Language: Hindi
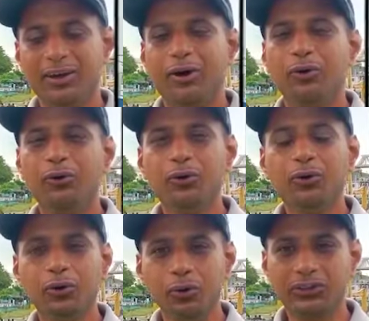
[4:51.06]
और लोगों
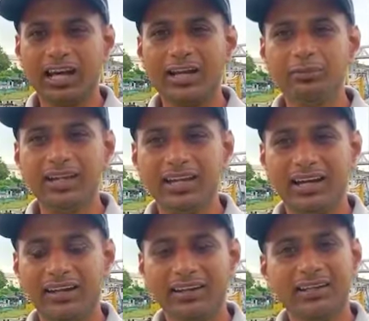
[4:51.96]
को रोज़गार
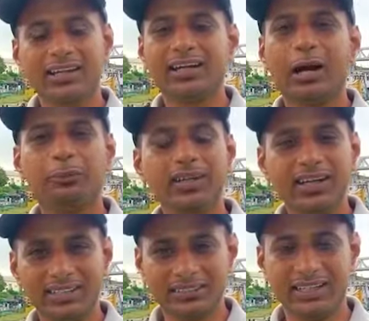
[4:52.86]
मिलेगा यह काफ़ी
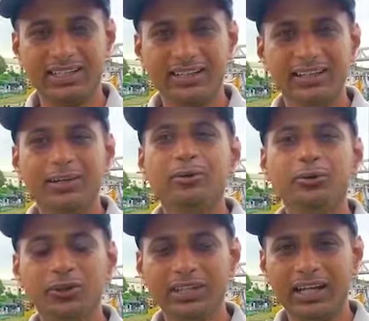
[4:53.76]
अच्छा
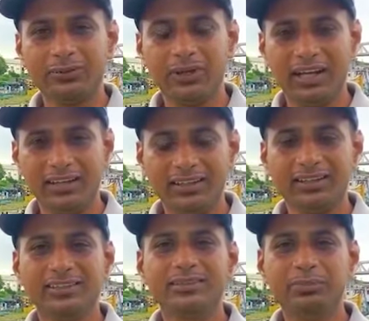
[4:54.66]
योजना जो है
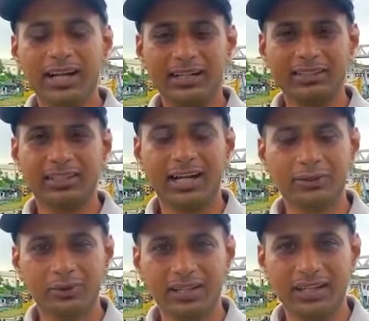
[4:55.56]
बिहार सरकार
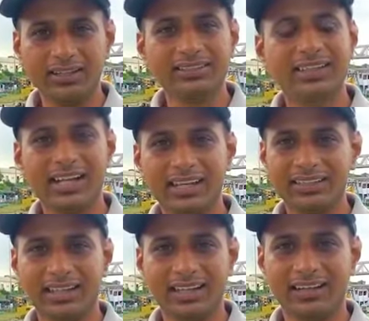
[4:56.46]
द्वारा चलाया जा
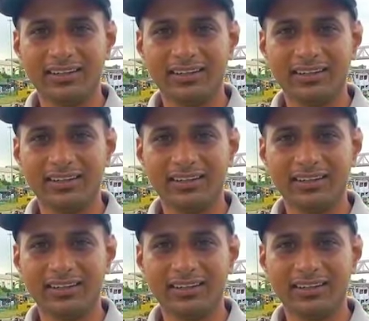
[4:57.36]
रहा है